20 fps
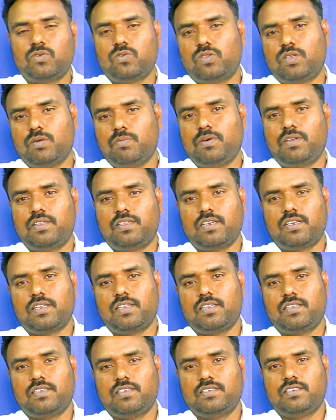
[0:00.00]

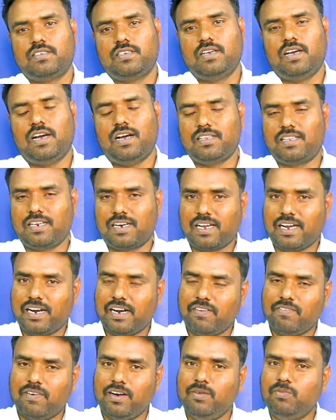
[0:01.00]
சுத்தப்படுத்துறது
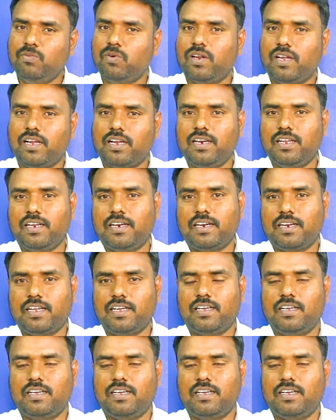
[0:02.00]
அதற்கான வழிமுறைகள் என்ன